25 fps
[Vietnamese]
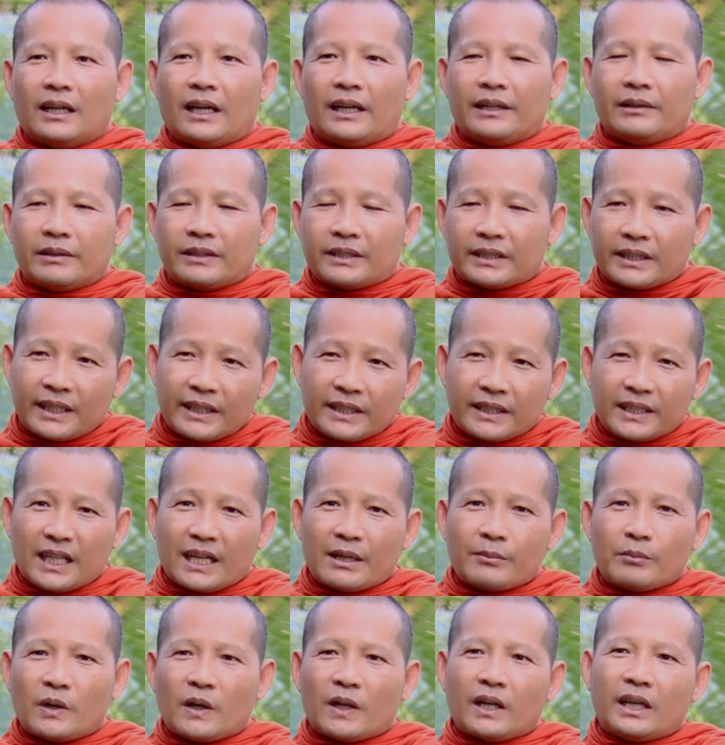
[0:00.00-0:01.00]
ấy là ngày
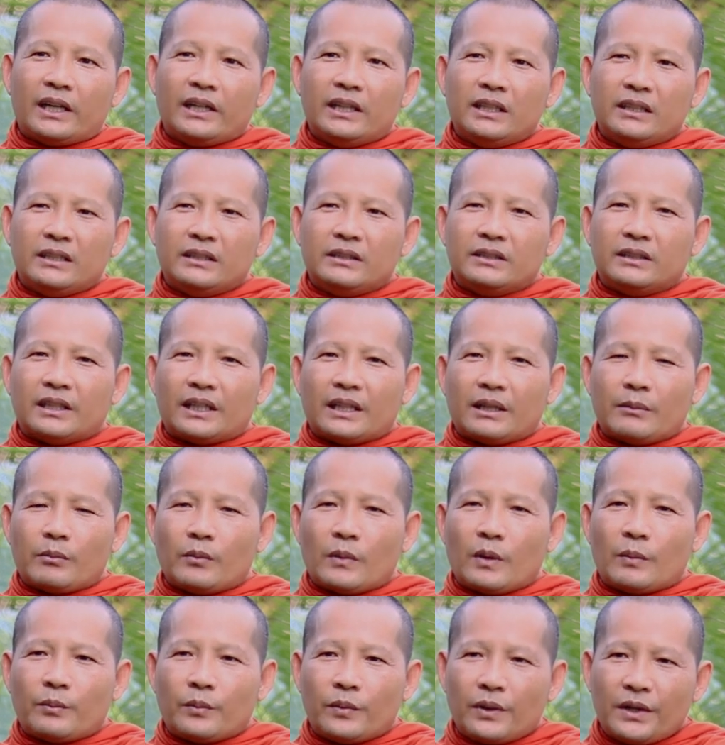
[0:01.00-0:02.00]
ra mọc hết cứ tham
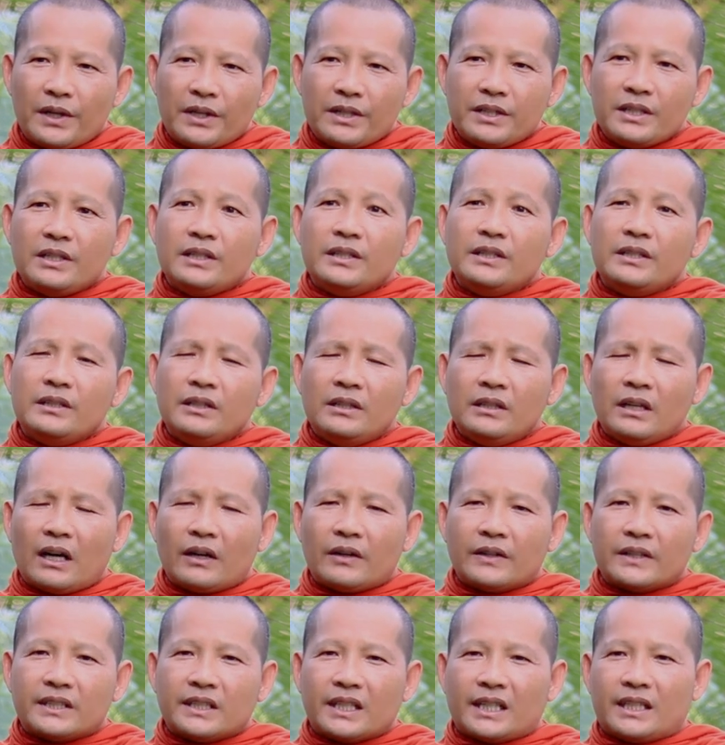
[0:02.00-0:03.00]
bồng lư
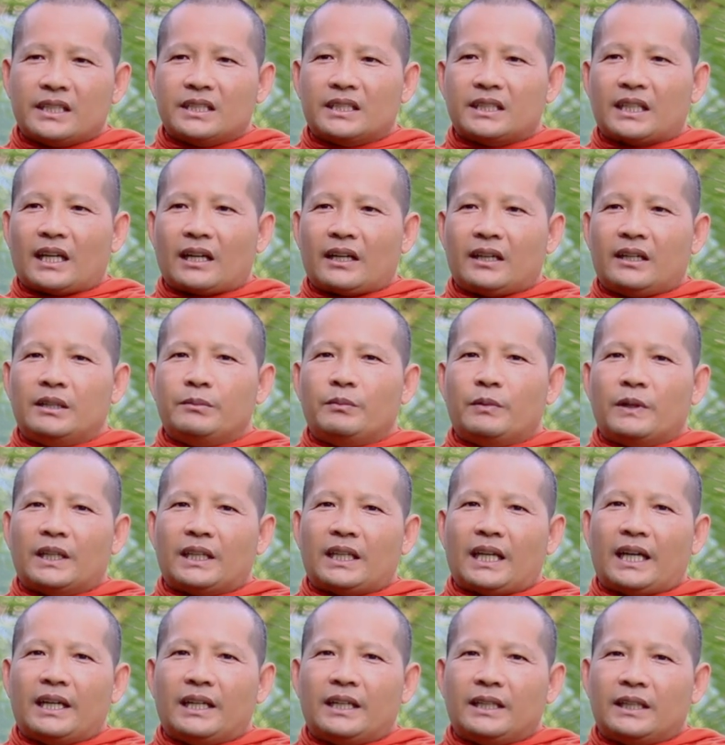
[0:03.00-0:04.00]
ở trang trang hết bàn
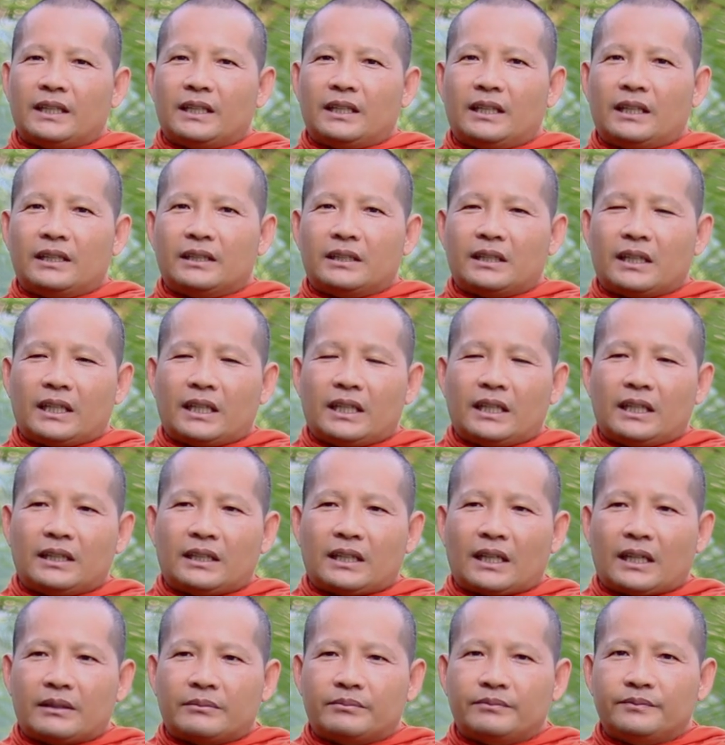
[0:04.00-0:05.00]
tay nơi từ kia
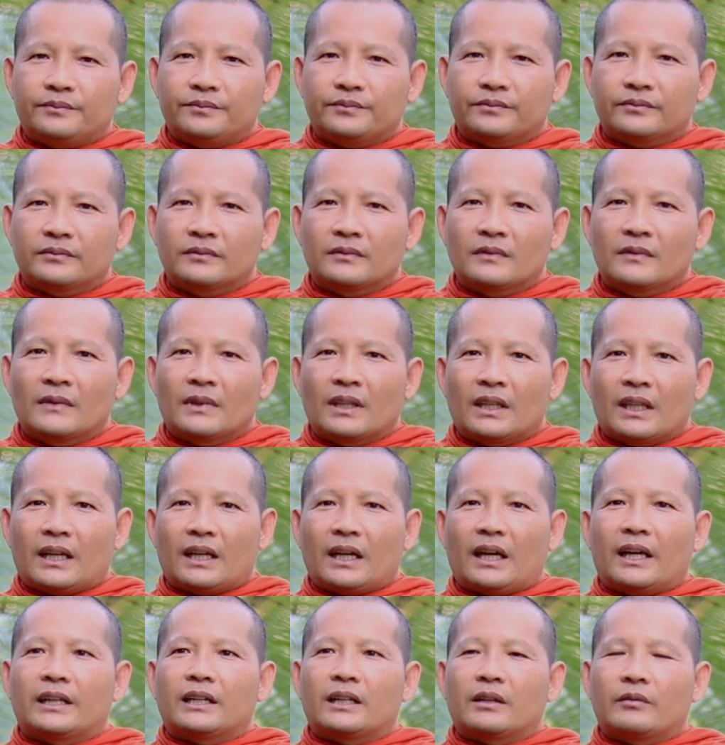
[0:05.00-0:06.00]
tham
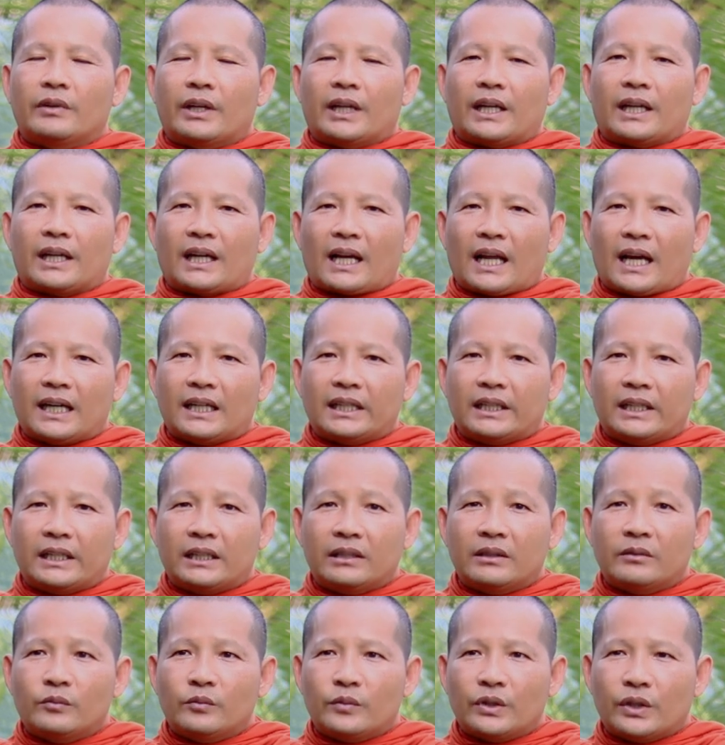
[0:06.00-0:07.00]
ngày nắng việc đai
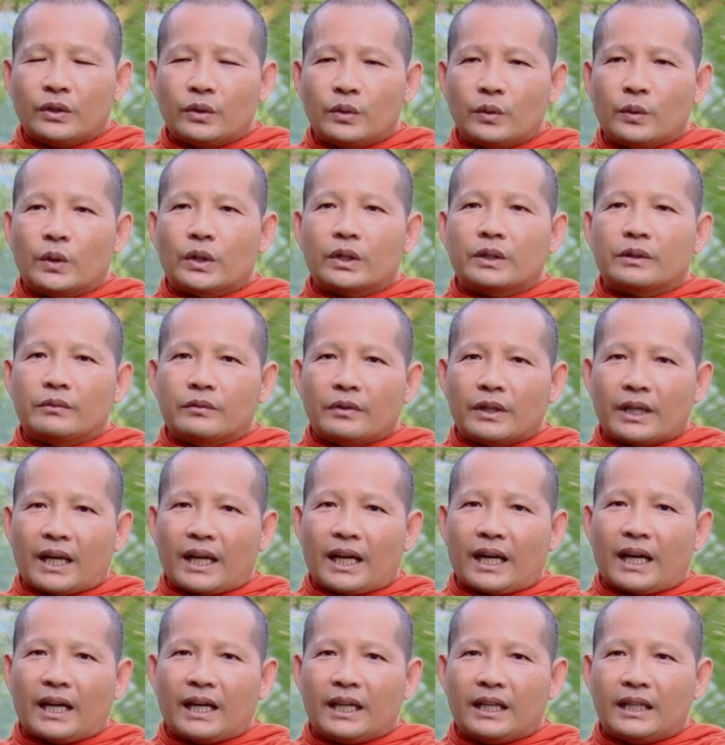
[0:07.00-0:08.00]
bị huột bị
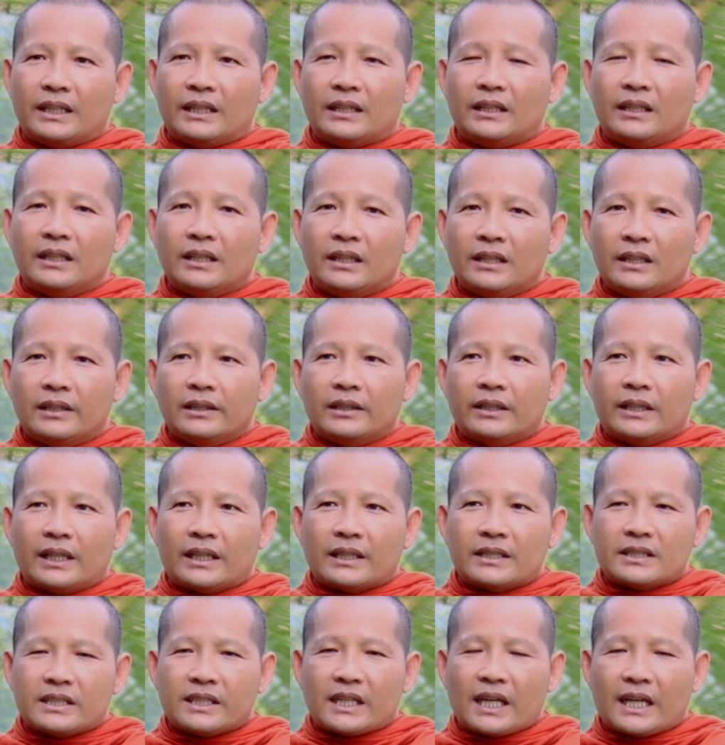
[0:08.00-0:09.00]
hay
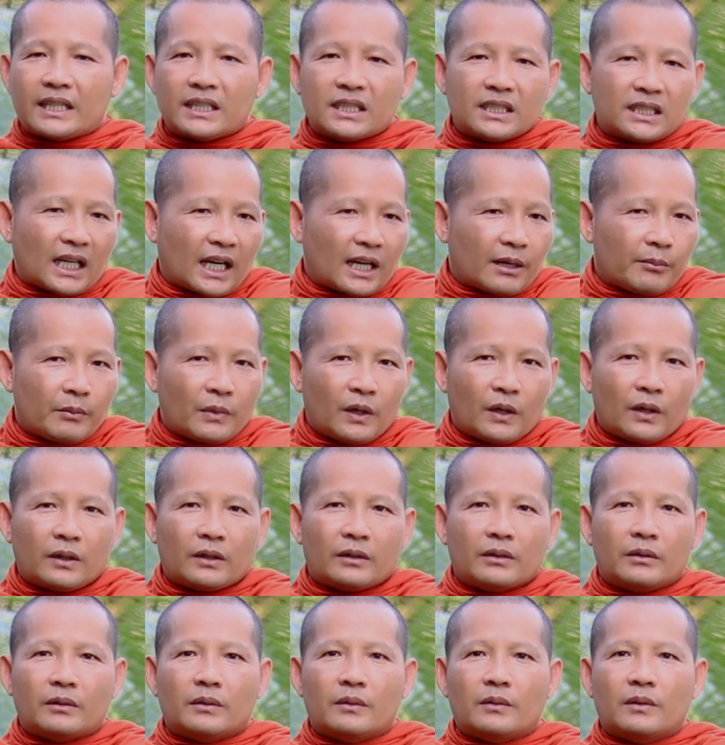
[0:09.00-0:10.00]
nắng trang trang mọc
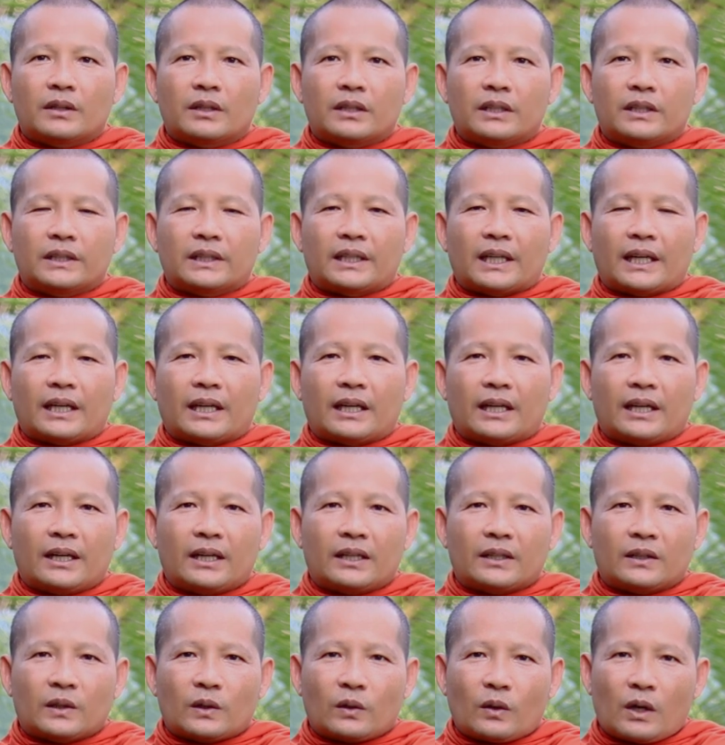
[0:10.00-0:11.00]
cứ thả
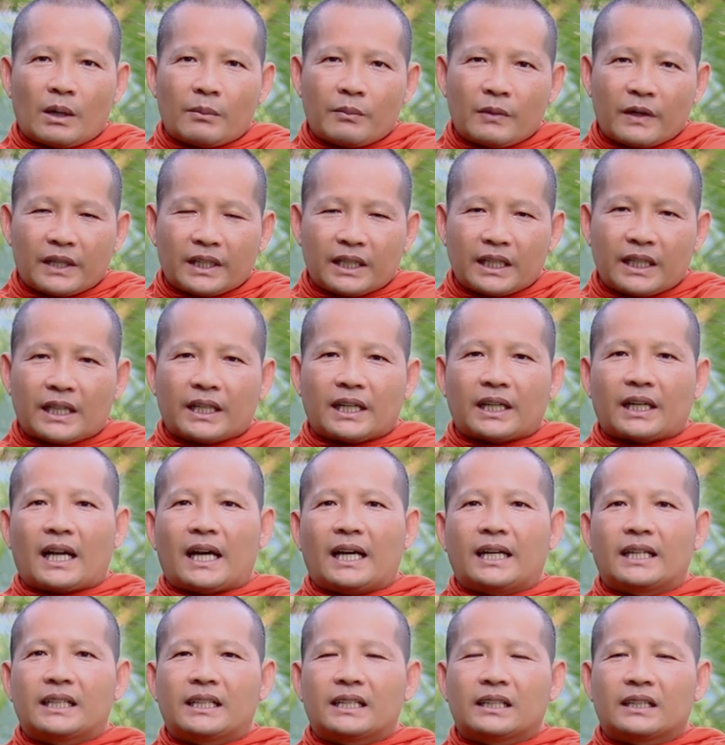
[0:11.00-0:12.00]
nom ở kia cái
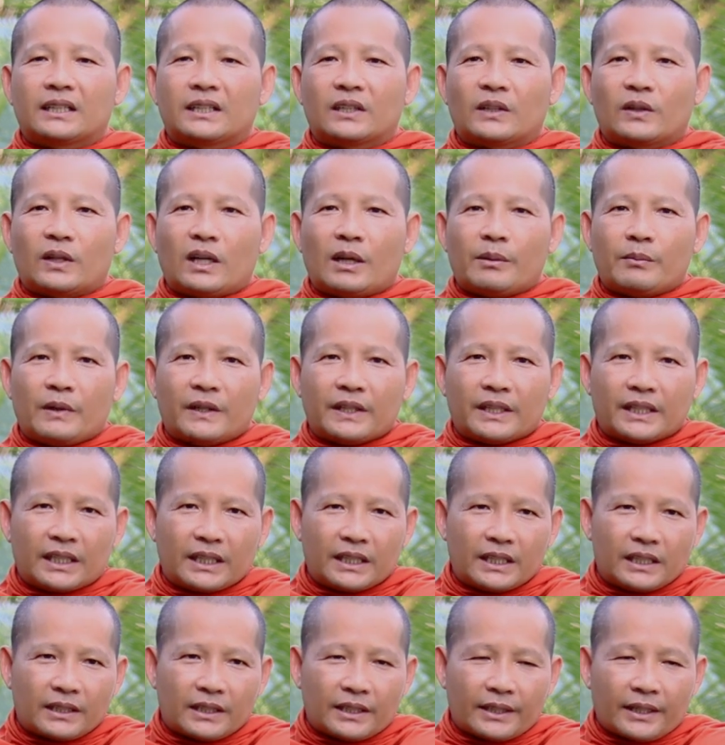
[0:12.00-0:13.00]
đai nom ở
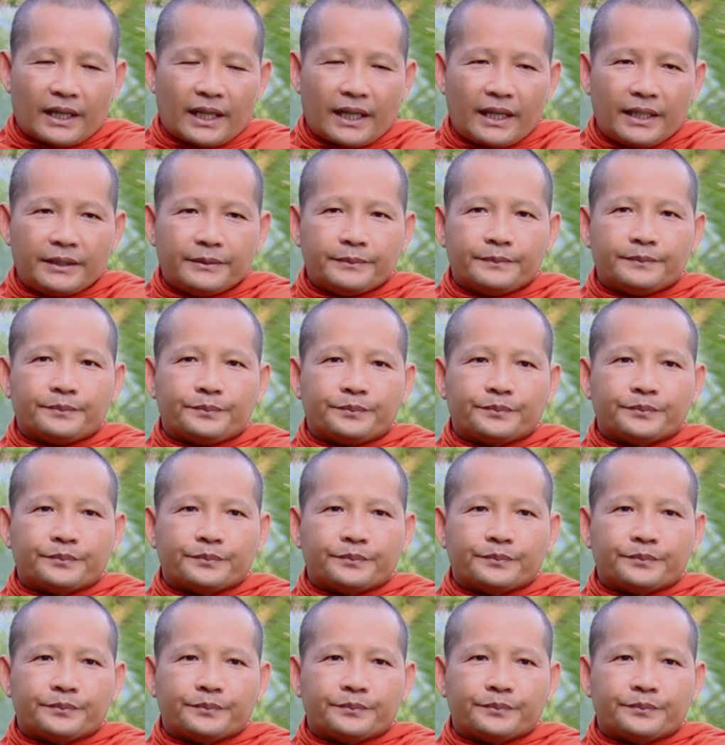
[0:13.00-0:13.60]
kia nắng ấy